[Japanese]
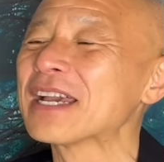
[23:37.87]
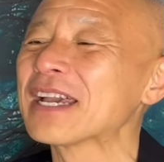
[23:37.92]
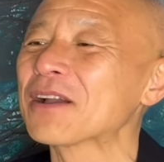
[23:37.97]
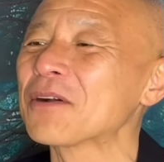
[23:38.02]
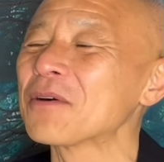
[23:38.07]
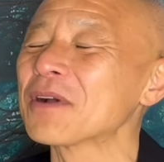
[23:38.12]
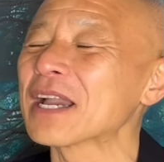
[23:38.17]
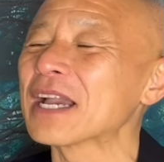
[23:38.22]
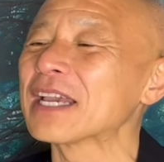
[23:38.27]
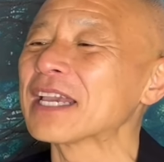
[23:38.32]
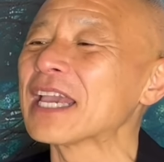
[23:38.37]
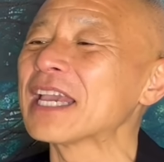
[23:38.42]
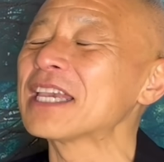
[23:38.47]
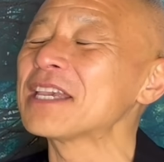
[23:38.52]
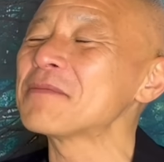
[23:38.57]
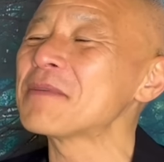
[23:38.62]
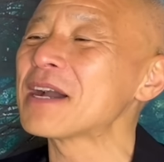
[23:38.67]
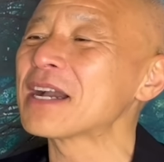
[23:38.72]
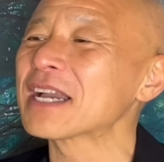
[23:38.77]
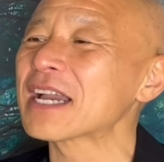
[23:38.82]
今回
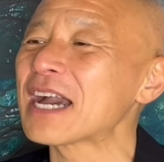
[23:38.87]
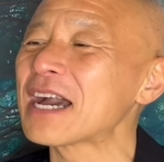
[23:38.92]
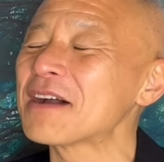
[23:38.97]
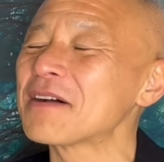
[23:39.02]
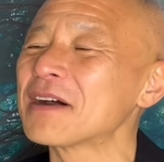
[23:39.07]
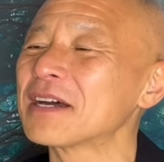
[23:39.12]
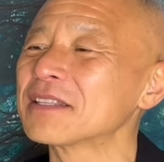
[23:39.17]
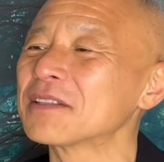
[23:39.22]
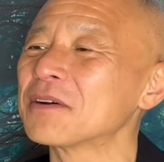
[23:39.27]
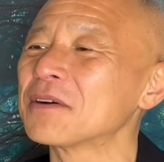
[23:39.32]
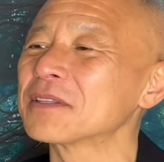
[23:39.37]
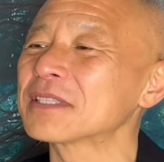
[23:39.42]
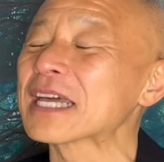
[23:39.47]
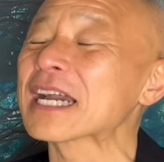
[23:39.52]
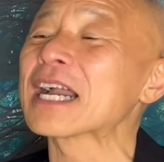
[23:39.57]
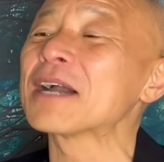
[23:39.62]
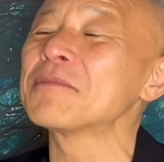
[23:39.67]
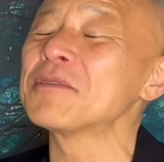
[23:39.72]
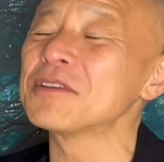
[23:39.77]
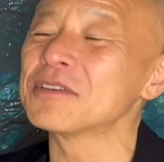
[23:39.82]
劇版が、あの、
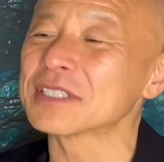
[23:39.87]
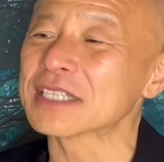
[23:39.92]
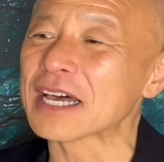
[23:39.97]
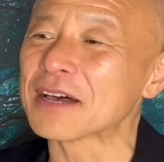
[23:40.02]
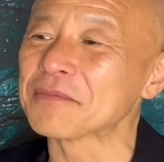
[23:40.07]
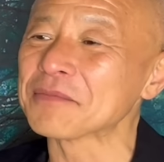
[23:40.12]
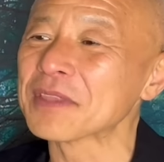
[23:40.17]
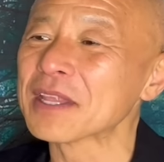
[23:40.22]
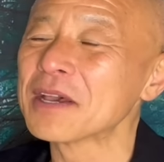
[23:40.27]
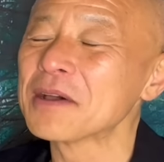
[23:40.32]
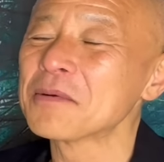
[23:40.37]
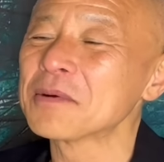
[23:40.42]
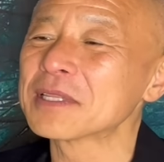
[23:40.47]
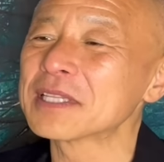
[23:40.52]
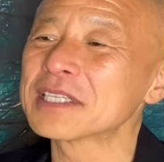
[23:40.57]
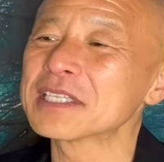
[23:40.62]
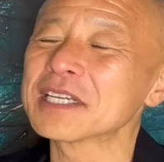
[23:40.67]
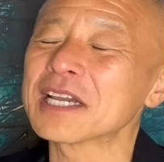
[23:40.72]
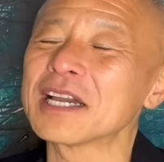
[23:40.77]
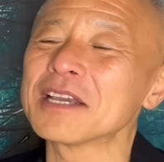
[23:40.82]
高見優さん、
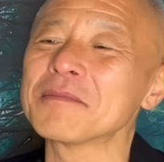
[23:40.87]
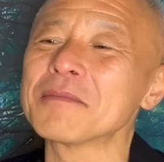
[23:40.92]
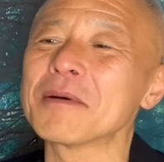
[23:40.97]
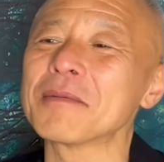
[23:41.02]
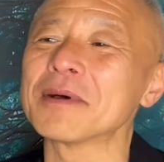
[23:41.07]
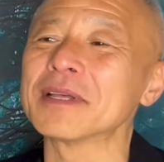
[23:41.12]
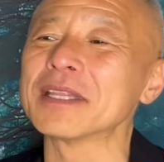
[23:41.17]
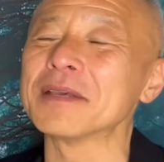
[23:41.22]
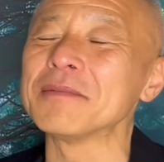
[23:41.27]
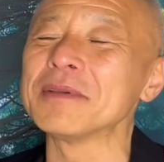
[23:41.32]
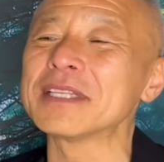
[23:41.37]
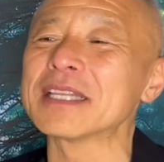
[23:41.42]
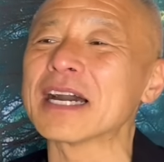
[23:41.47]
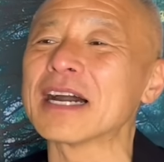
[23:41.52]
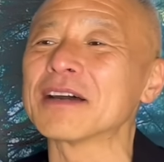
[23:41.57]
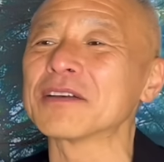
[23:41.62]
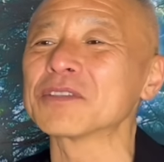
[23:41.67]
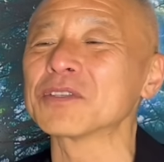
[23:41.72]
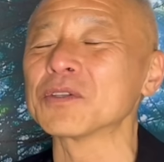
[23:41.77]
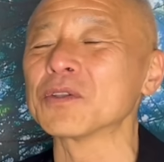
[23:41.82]
私が今まで見
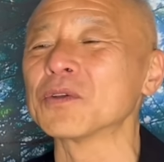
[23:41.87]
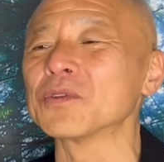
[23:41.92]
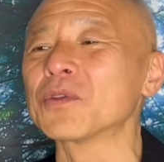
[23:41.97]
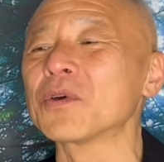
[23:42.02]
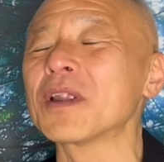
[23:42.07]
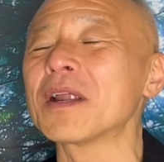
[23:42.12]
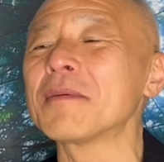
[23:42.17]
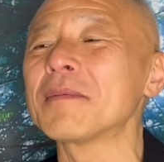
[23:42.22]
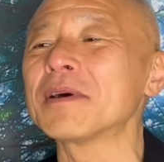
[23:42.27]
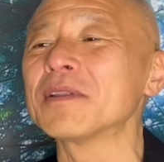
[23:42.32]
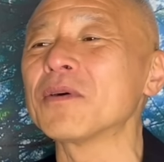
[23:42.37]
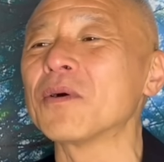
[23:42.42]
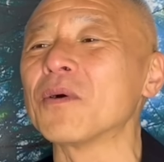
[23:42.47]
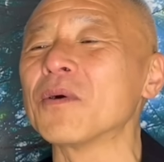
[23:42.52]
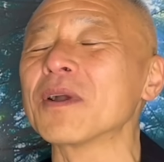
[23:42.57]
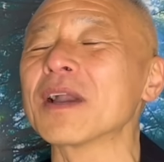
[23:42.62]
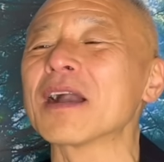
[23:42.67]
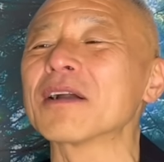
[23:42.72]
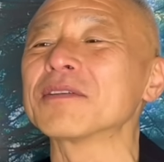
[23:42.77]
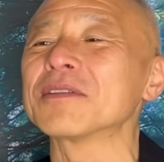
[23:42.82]
た、そのドラマの
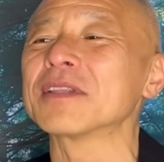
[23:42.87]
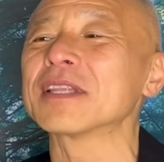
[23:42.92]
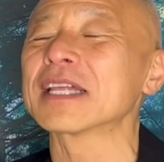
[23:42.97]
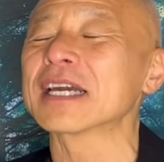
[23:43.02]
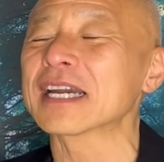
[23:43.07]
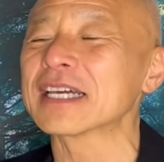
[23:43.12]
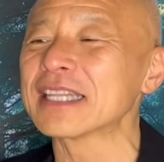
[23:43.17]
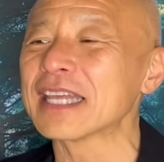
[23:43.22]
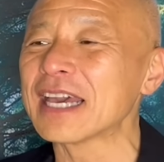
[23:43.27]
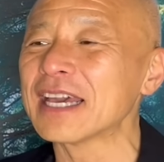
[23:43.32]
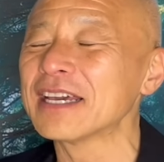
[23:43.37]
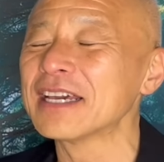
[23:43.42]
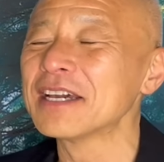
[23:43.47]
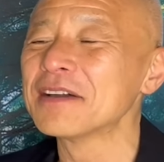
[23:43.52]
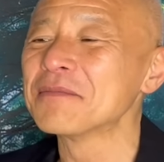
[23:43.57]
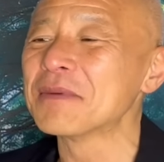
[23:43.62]
音楽の中で、